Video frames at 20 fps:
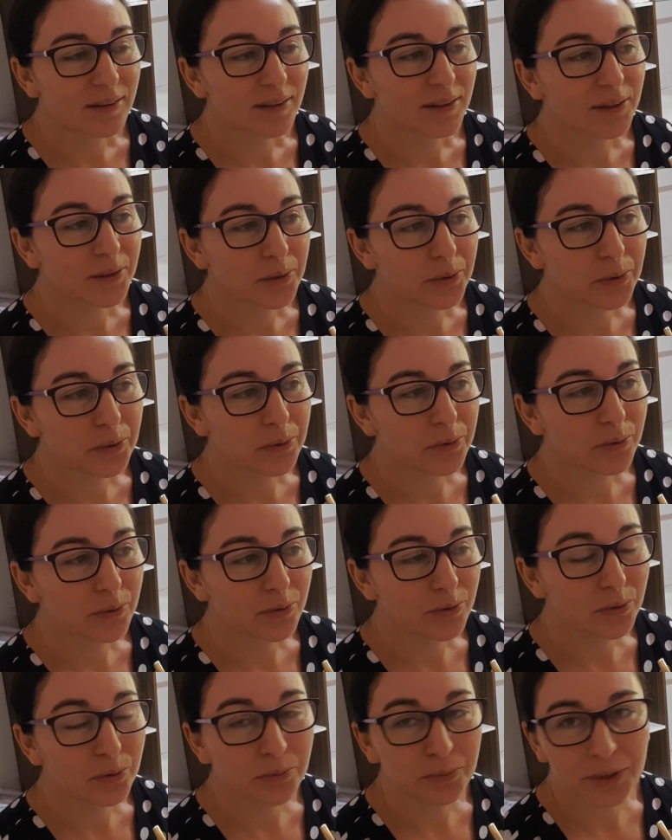eu
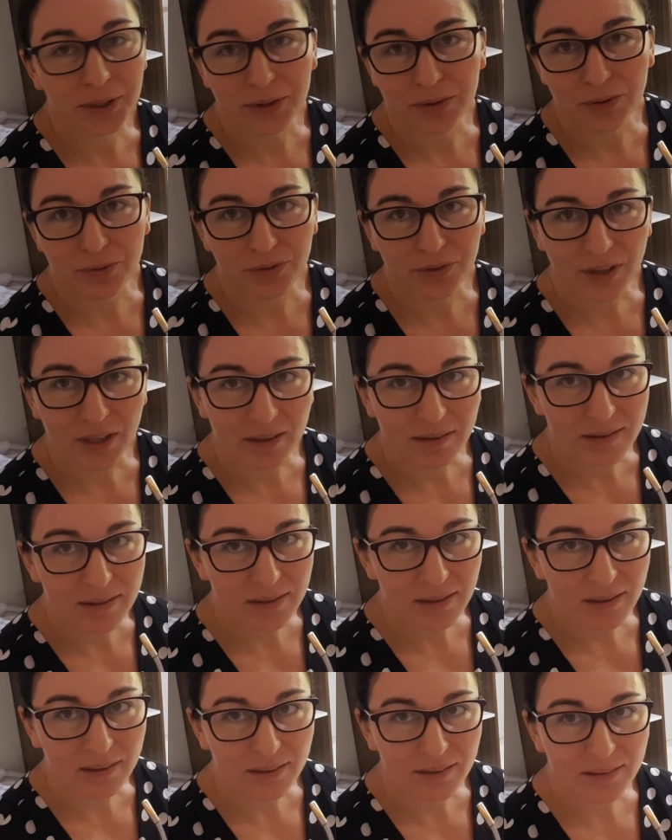domingo fiquei
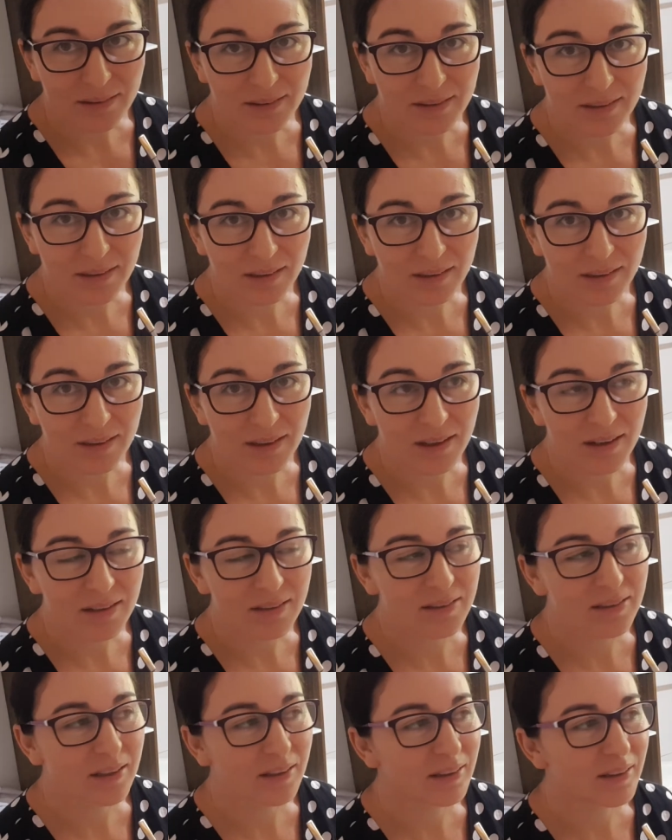sem sem
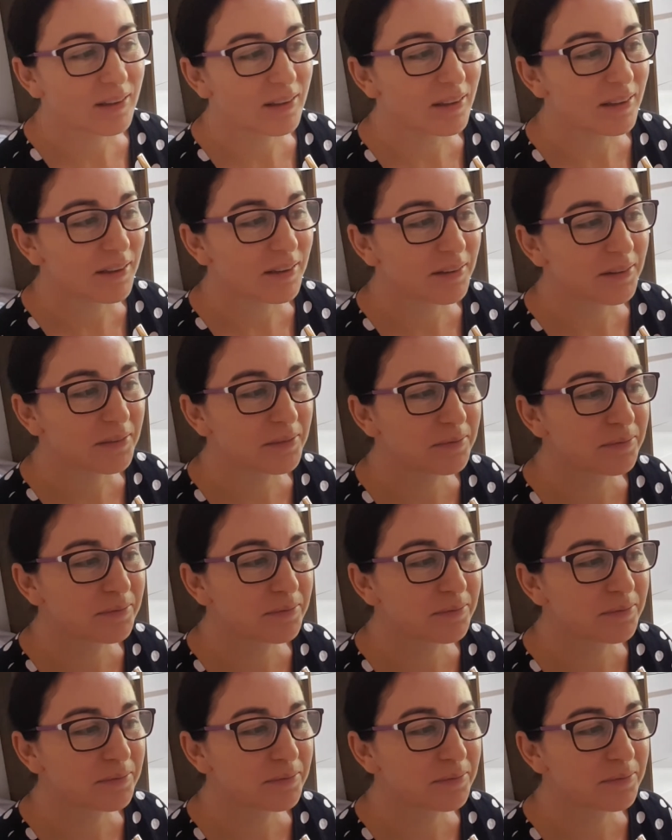eles aqui.